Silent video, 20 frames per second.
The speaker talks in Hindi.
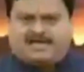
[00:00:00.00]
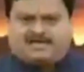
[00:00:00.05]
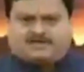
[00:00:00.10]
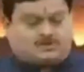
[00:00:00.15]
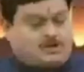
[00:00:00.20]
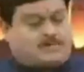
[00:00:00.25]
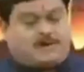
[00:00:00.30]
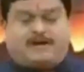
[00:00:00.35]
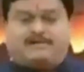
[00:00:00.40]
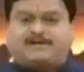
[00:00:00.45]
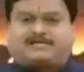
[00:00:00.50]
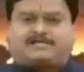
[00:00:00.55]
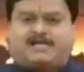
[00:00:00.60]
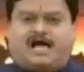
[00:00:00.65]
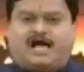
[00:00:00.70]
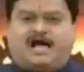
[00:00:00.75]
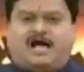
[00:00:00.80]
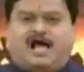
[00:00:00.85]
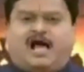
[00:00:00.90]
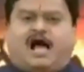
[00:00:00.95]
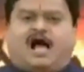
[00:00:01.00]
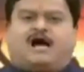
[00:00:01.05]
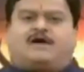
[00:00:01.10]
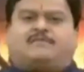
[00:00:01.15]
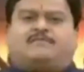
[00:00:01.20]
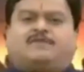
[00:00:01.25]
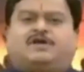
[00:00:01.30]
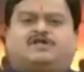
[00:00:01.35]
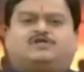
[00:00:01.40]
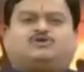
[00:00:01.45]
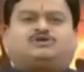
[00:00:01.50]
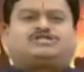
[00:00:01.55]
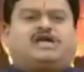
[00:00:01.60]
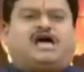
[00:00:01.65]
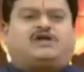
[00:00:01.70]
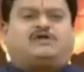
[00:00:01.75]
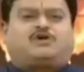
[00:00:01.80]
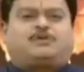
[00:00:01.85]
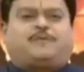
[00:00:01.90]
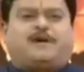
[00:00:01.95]
स्वाभाविकता हम
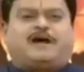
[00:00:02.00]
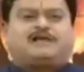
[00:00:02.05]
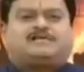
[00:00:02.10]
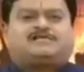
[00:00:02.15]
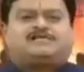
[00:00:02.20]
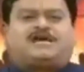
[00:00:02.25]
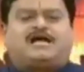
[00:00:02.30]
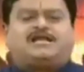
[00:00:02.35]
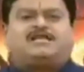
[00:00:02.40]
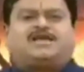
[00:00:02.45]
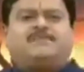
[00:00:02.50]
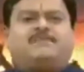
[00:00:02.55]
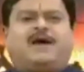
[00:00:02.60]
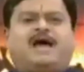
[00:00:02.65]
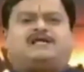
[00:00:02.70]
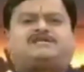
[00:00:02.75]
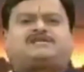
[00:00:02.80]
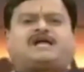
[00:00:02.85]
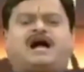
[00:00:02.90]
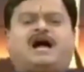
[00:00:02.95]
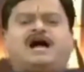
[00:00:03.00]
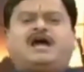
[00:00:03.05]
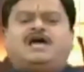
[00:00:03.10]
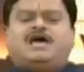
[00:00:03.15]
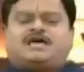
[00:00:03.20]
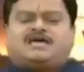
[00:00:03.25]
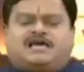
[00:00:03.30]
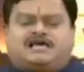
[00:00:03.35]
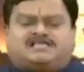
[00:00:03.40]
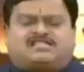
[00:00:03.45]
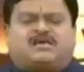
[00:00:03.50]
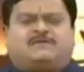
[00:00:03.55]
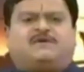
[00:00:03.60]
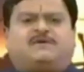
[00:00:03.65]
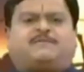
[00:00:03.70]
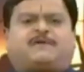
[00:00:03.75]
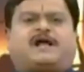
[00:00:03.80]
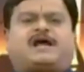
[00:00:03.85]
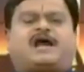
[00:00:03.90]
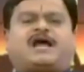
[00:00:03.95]
हिंदुस्तान और पाकिस्तान के मैच का किसी भी
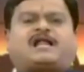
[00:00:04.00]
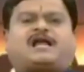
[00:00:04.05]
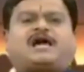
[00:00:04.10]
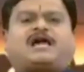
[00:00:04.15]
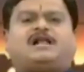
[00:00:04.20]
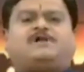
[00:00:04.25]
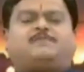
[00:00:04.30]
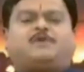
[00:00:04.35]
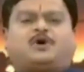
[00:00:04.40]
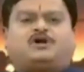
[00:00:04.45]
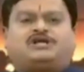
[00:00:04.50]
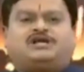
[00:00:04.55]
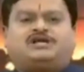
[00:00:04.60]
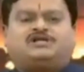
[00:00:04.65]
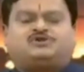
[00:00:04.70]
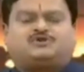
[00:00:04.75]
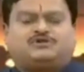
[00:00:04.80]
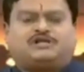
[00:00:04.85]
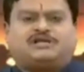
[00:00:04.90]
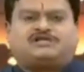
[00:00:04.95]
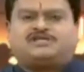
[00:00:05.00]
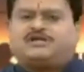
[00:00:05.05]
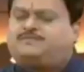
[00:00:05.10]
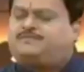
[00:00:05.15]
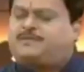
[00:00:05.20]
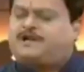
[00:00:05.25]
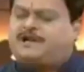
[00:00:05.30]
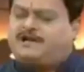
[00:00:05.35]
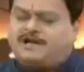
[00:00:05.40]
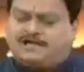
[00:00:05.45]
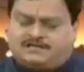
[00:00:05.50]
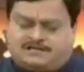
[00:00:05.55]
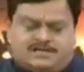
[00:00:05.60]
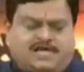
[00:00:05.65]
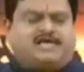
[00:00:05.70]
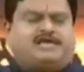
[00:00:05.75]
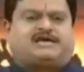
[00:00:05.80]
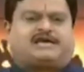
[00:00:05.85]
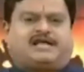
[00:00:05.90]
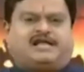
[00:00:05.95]
प्रकार का रिपोर्टिंग सुदर्शन पर
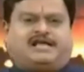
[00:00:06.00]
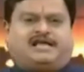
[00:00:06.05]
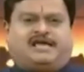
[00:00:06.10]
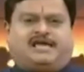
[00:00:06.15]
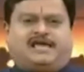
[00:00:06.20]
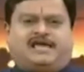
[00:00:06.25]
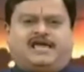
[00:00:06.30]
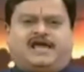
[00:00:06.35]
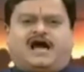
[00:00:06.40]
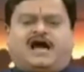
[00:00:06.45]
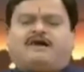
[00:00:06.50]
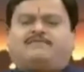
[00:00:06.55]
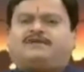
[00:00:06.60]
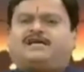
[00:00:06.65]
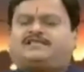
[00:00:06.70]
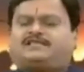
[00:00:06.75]
नहीं करेंगे हमने